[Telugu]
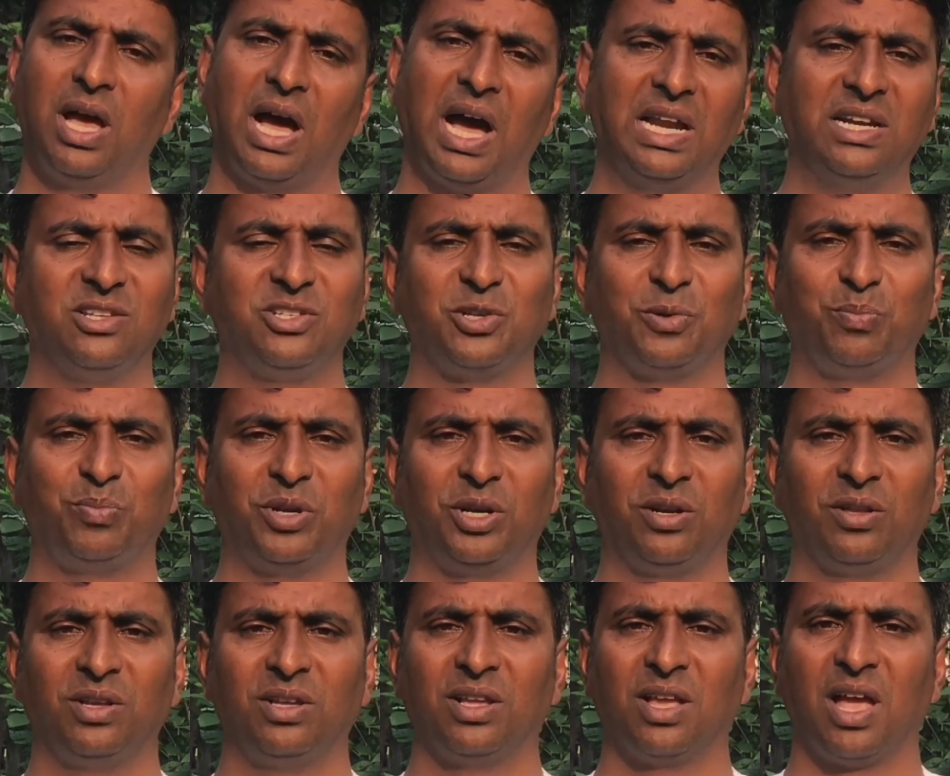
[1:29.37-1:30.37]
అని చెప్పాడు
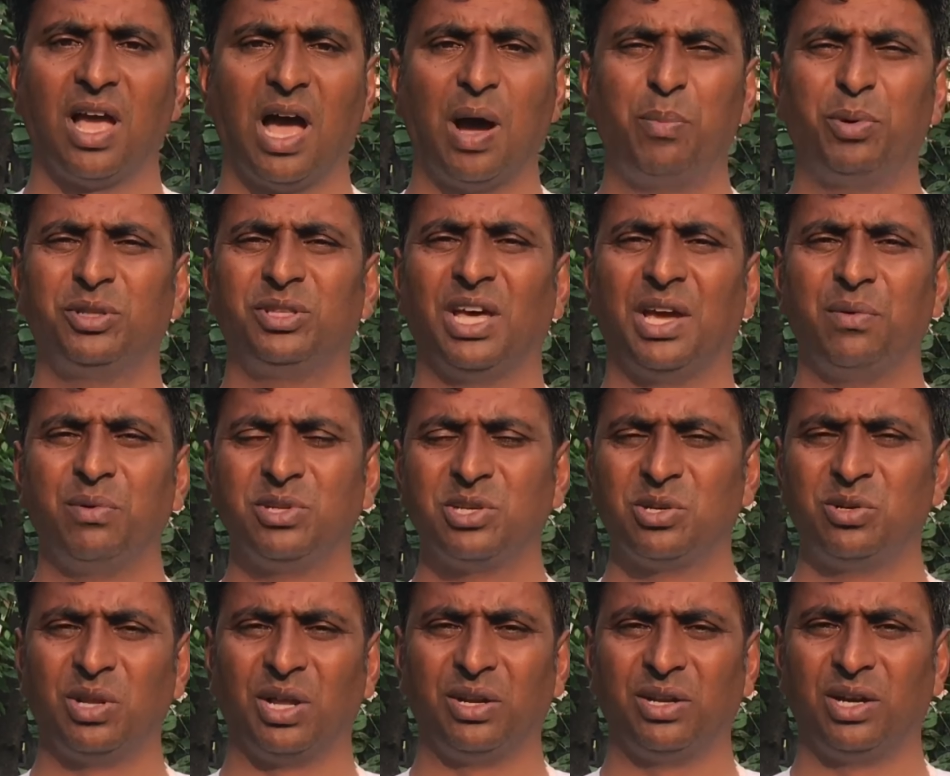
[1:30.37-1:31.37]
అప్పుడు
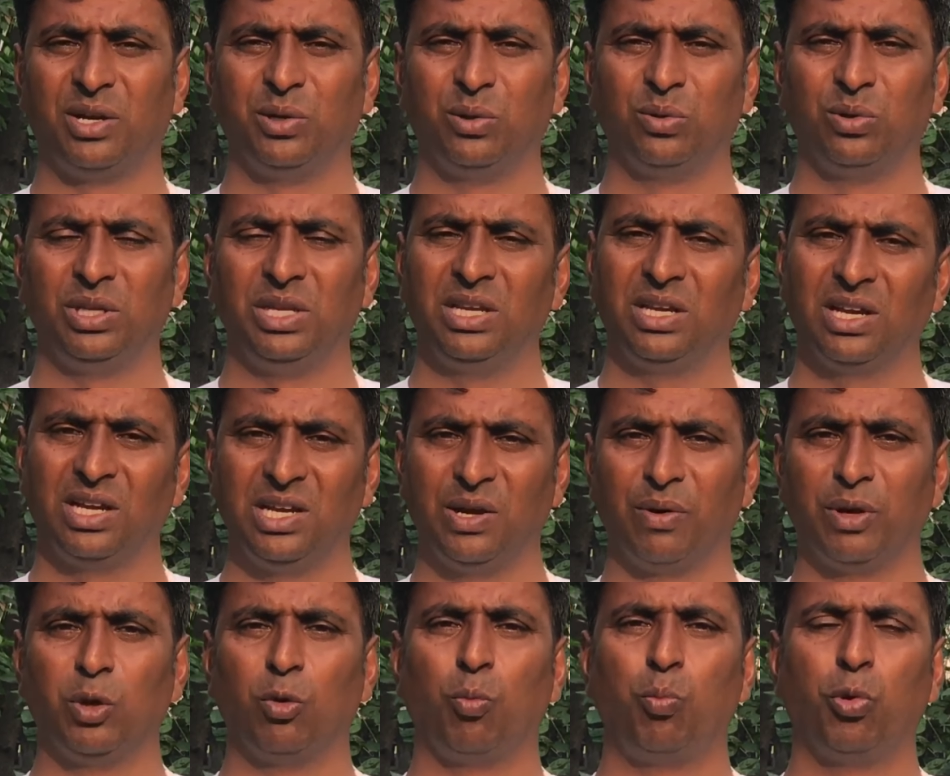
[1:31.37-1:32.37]
దైవజనుడు అన్నాడు ఇంకా
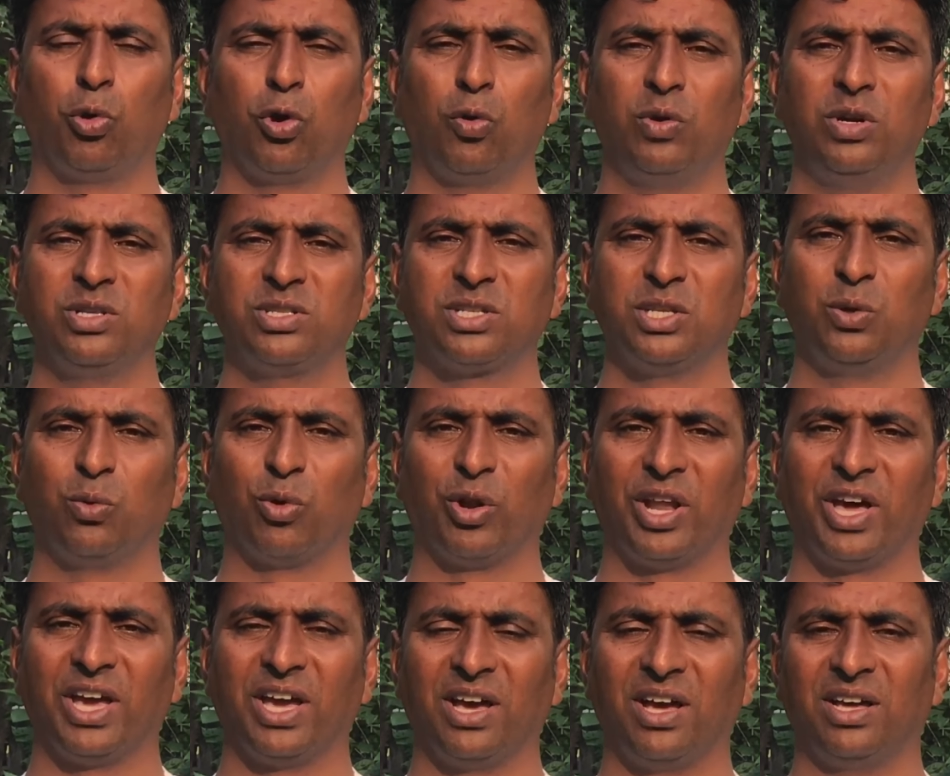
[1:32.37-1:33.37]
ఏమైనా ఒప్పుకోవలసిన
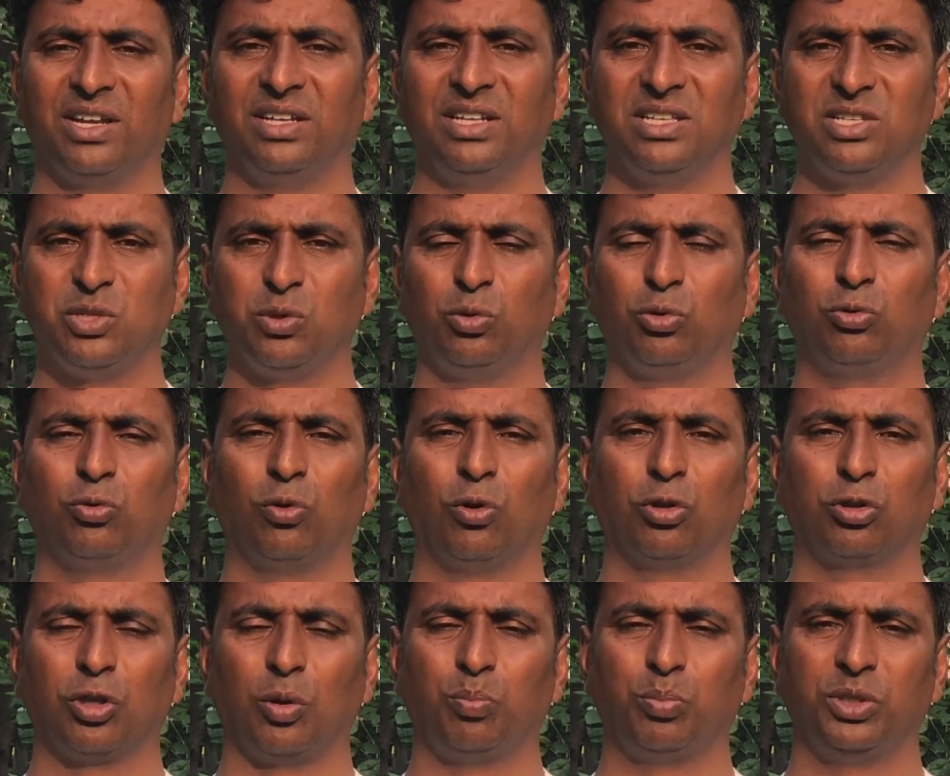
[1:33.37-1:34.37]
ఉన్నాయా నీ జీవితంలో
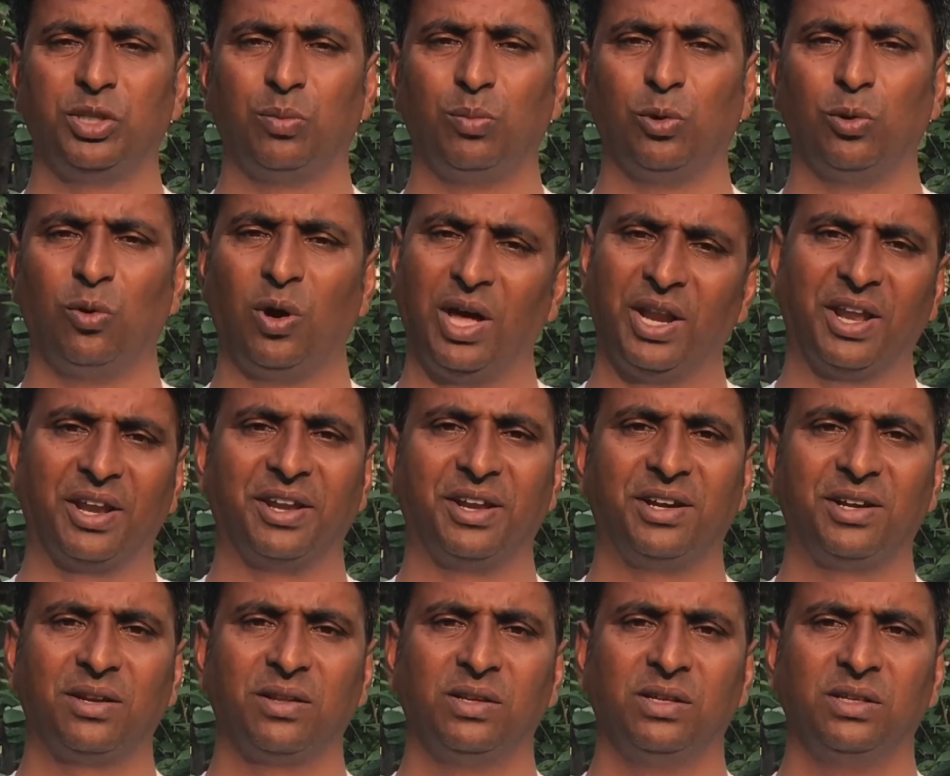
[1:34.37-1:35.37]
తప్పుదమ్ములు అని అన్నాడు